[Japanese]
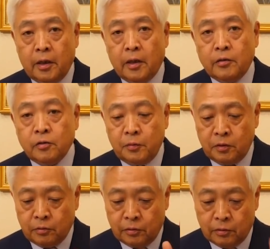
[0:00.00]
郵
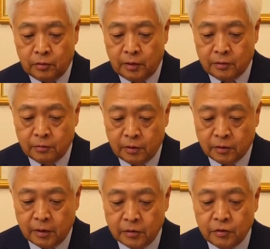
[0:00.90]
便投票のやつをで
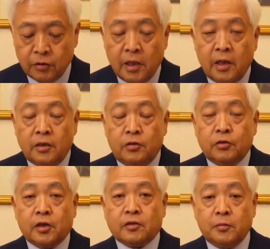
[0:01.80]
すね
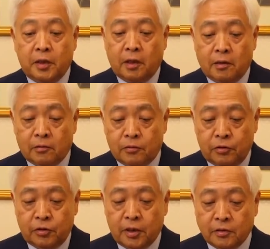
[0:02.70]
11月3日のあと
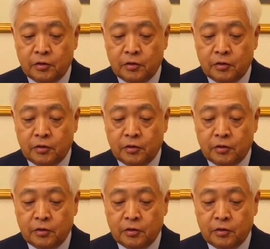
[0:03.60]
11月